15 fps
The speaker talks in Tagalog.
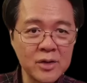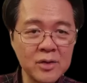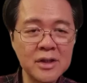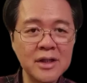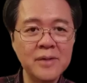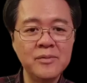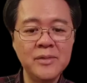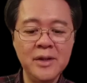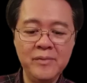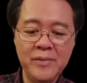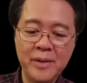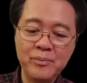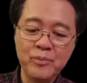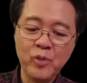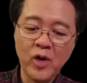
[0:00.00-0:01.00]
yung dibdib
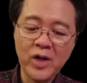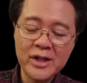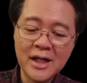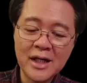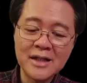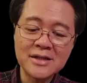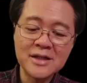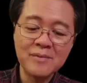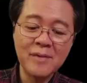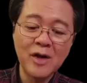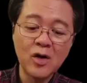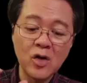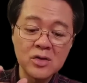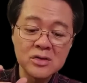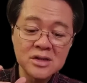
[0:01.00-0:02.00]
eh. Pwede kasi
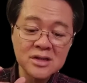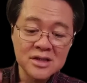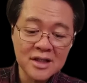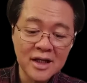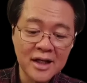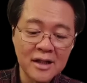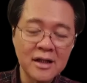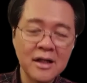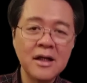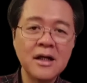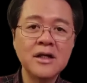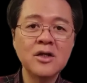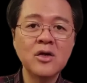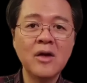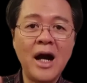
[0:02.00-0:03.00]

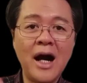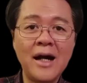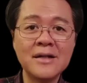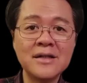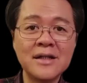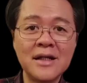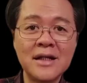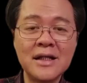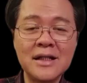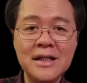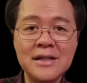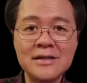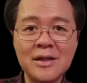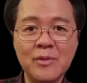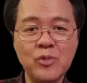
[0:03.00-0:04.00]
mag-constrict yung artery
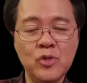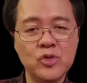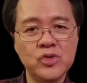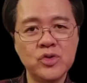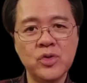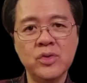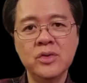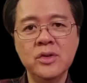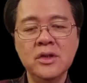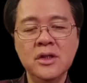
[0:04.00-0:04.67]
din sa puso.